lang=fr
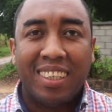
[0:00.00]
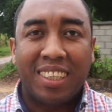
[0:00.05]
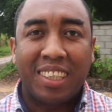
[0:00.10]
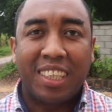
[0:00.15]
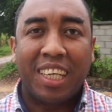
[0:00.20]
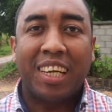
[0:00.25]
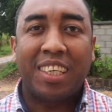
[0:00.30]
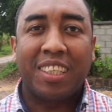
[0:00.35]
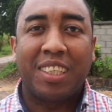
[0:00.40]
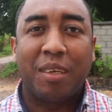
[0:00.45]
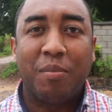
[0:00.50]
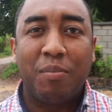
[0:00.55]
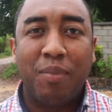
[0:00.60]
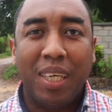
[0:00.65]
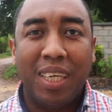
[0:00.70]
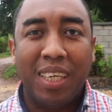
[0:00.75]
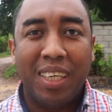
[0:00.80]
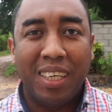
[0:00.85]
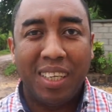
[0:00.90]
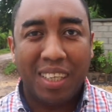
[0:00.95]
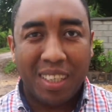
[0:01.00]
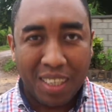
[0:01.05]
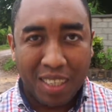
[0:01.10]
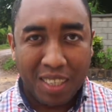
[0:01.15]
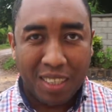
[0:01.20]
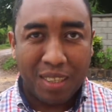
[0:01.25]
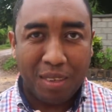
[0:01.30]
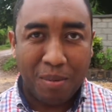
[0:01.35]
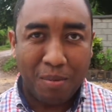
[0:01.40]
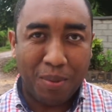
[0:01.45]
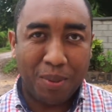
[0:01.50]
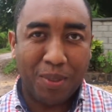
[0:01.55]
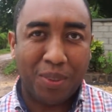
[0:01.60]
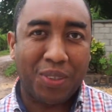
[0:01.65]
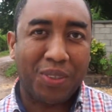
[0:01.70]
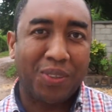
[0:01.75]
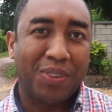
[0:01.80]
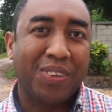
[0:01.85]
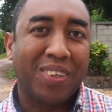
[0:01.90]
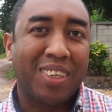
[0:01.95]
Chers amis,
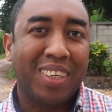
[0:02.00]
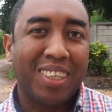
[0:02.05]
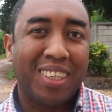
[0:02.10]
bonjour.